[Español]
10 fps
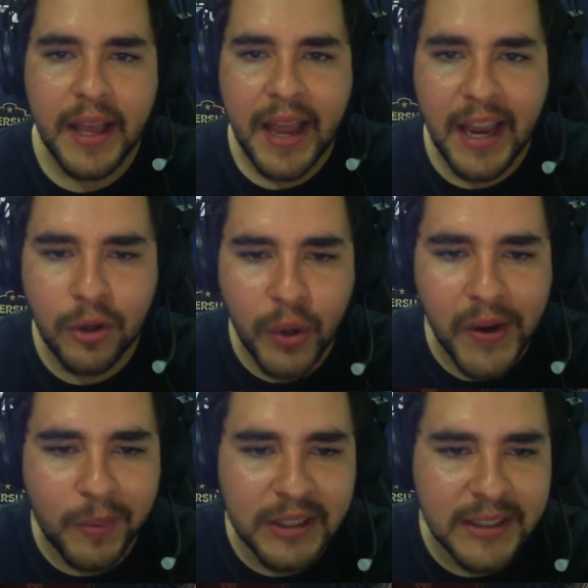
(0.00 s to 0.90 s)
Eso y
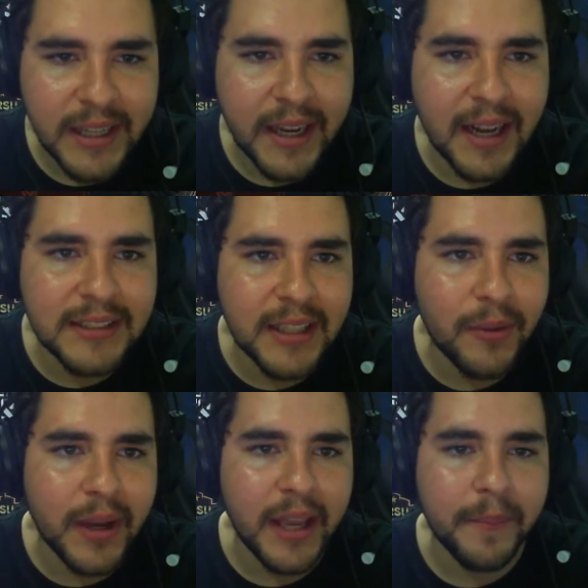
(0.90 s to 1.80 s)
vamos a seguir
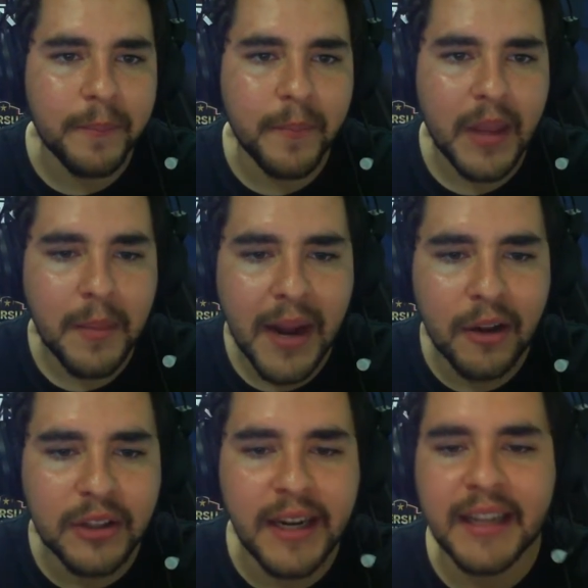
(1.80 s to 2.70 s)
gastando aquí. Para
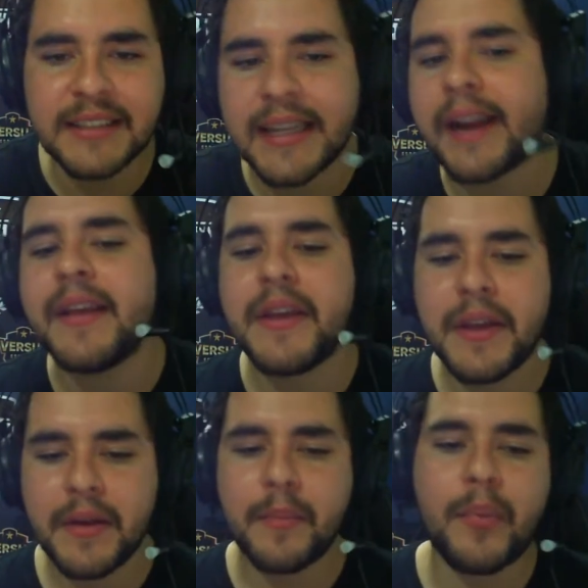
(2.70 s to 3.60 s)
no tener que estar
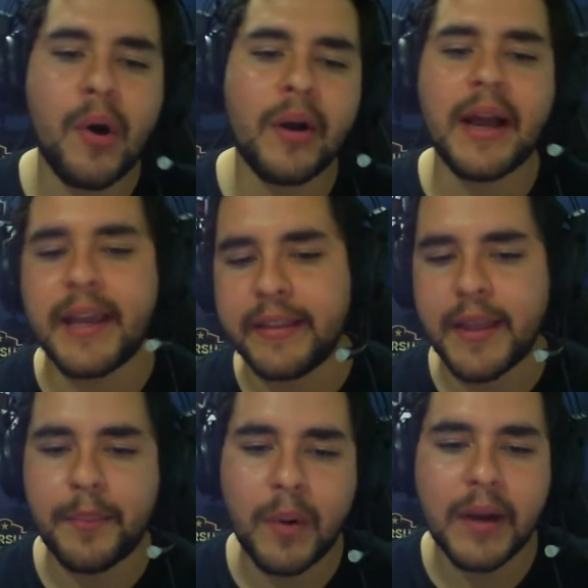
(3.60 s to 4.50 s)
ponga
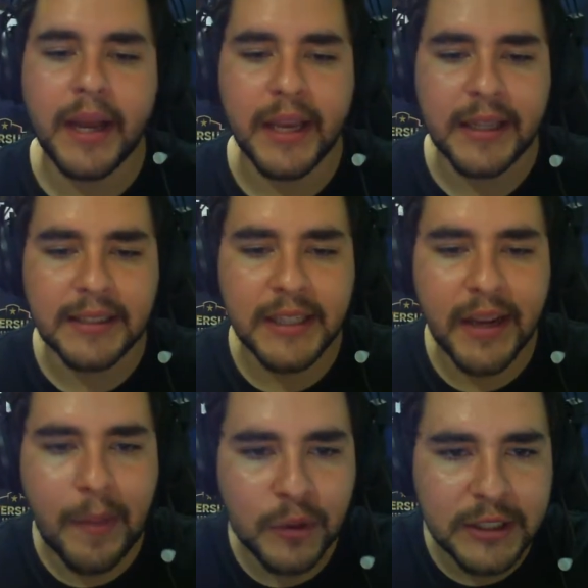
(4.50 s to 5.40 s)
quite, ponga quite. Así
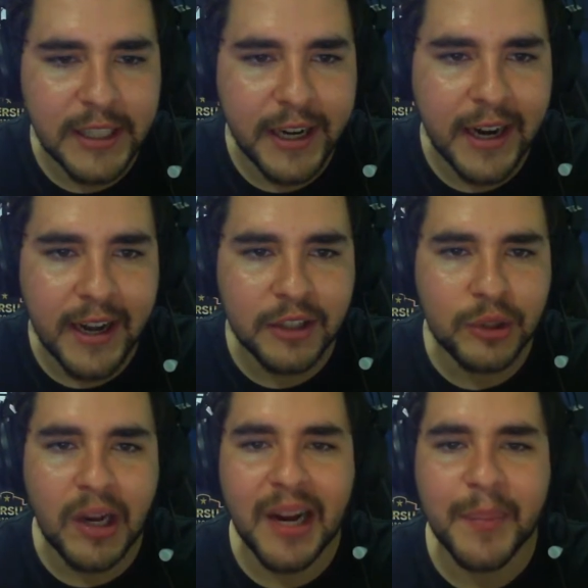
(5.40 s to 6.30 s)
que vamos a acelerar
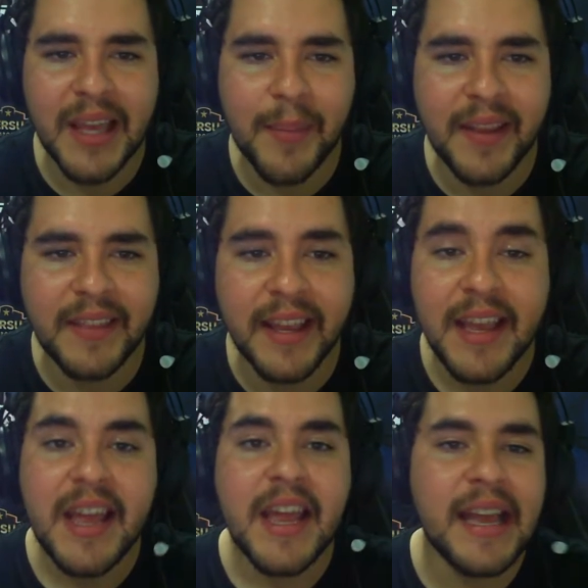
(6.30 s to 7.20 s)
esto rápidamente.
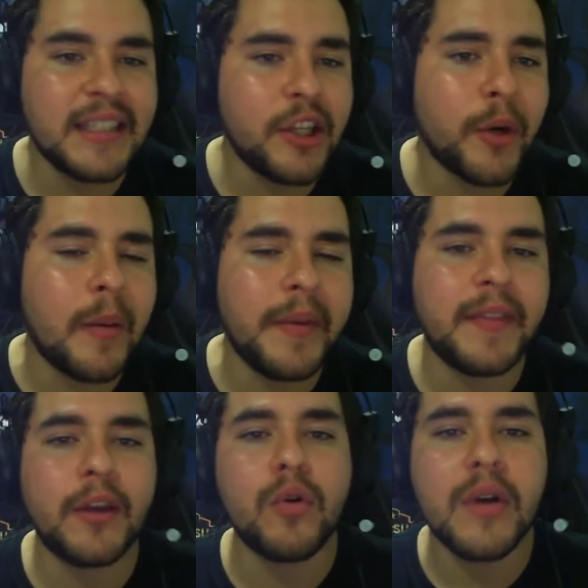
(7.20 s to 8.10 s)
Y así
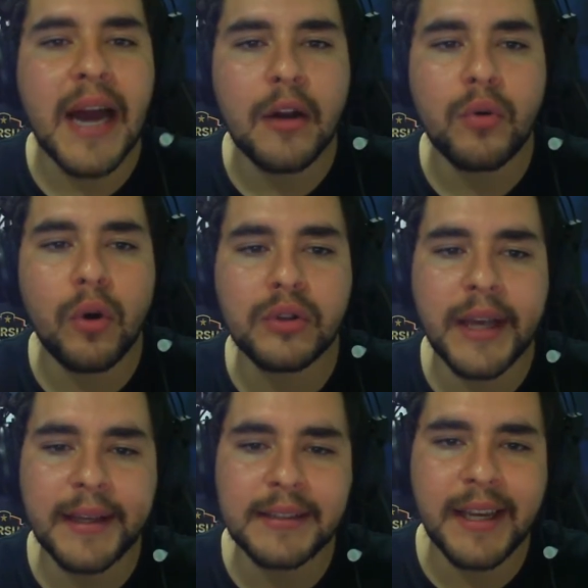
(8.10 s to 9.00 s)
normalmente con cálculos
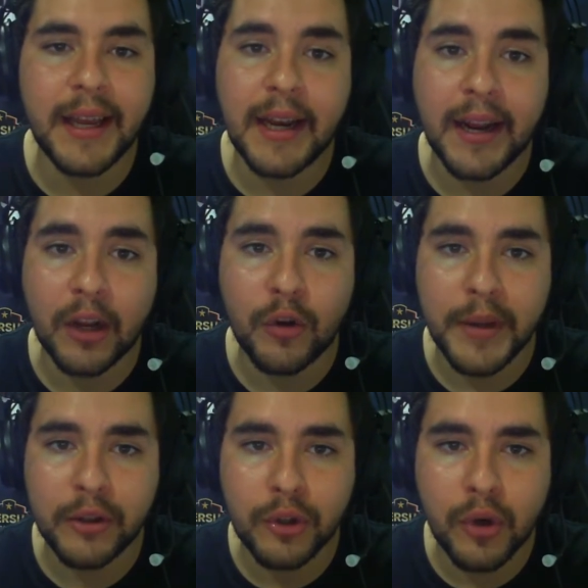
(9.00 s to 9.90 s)
es que les
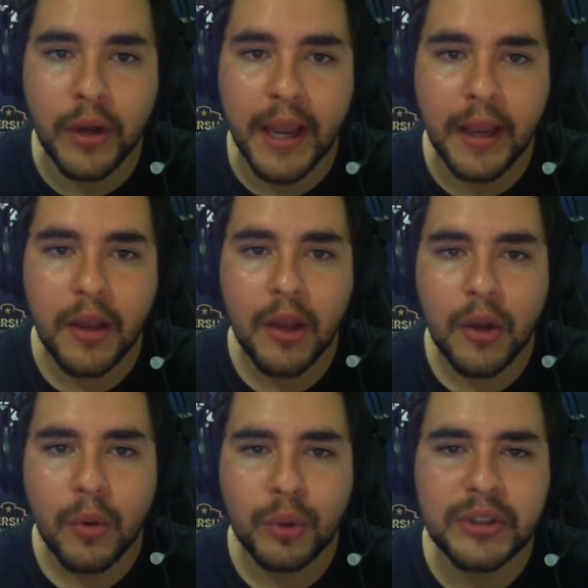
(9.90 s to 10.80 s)
recomiendo yo que
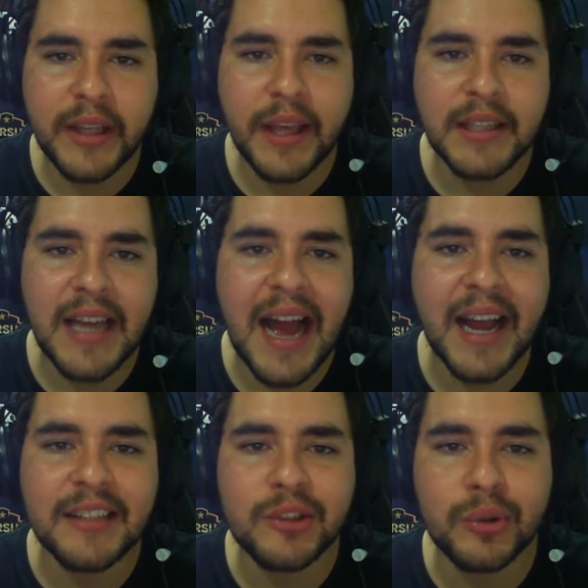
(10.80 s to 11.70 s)
ustedes
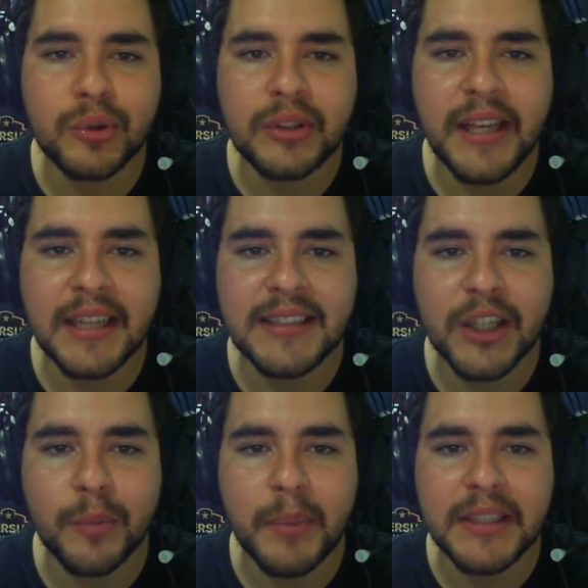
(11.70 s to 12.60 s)
hagan sus días de
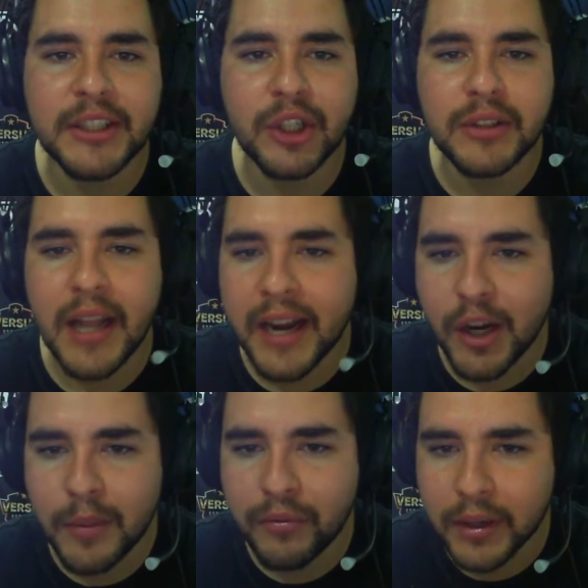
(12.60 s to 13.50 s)
competición del
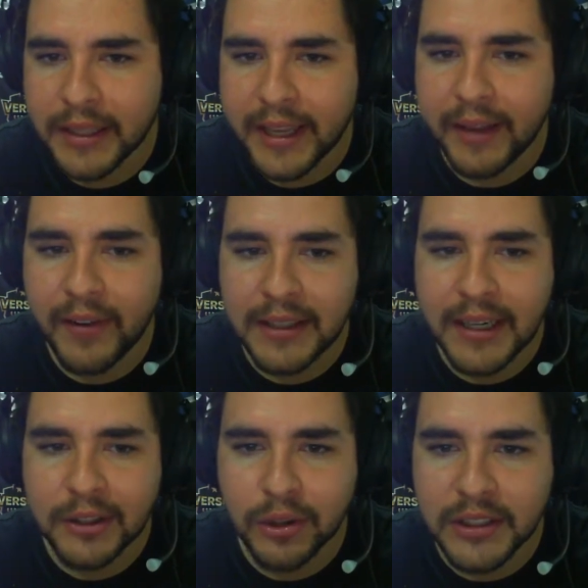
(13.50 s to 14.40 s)
reino más fuerte. Aquí faltan
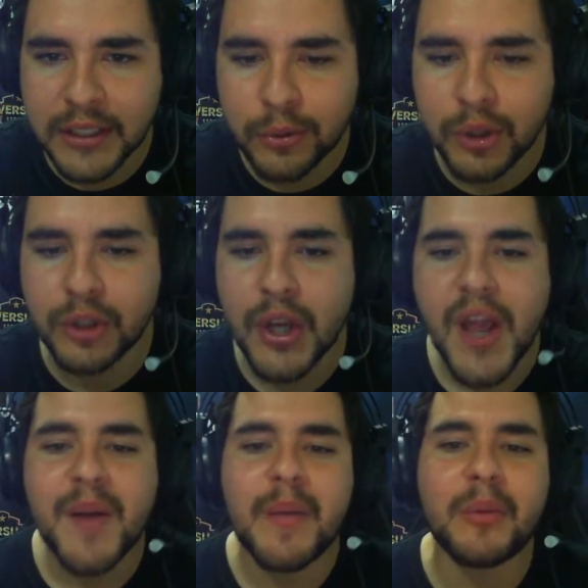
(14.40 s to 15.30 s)
14 segundos.
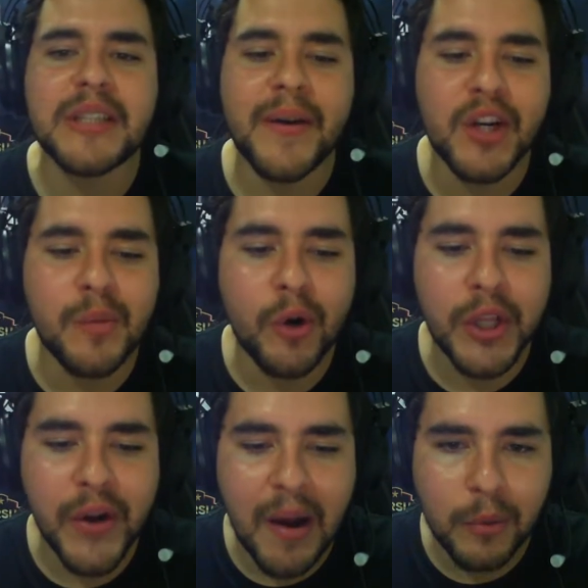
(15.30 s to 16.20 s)
Vamos a ver cómo lo
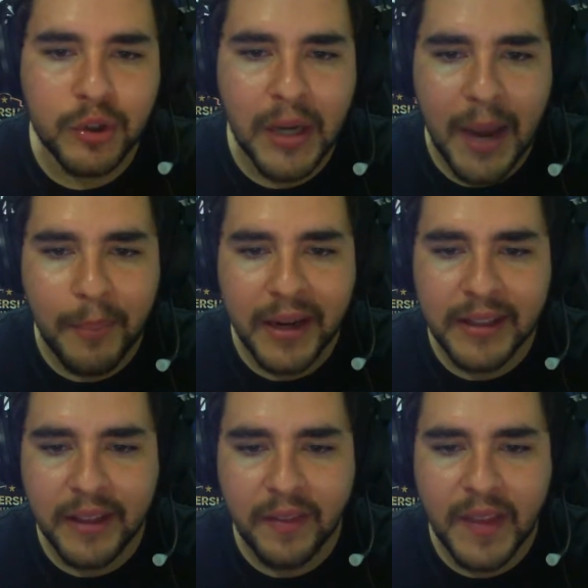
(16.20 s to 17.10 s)
llevamos la
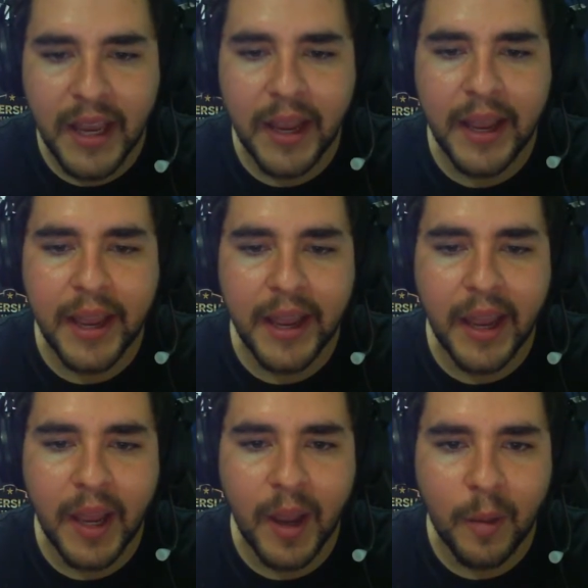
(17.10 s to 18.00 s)
parte de...
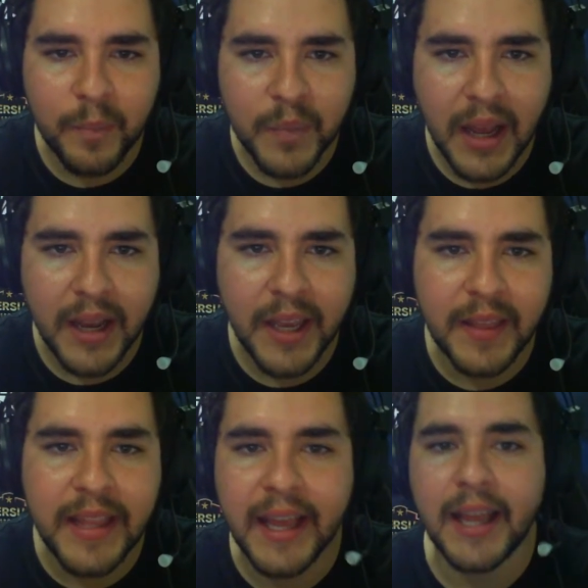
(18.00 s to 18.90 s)
Eh, aquí
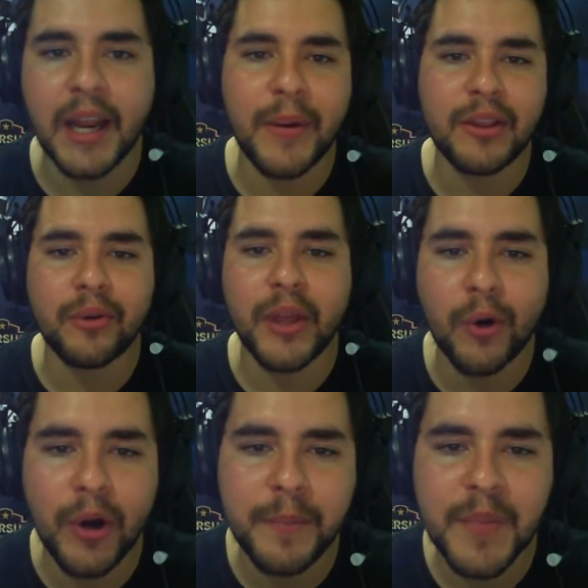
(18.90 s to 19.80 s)
del evento de
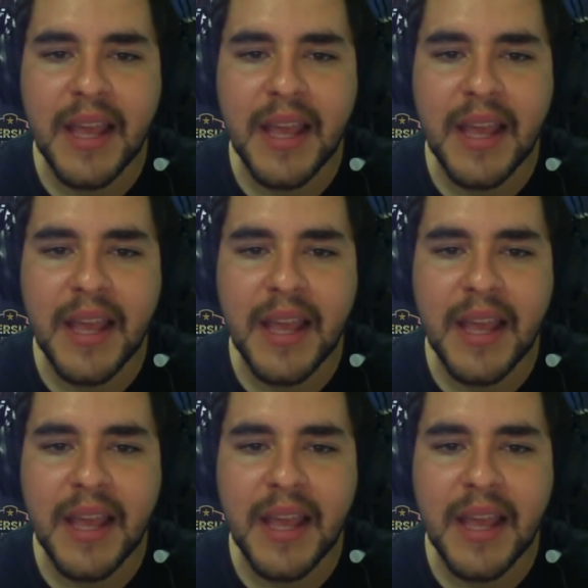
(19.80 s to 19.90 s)
hoy.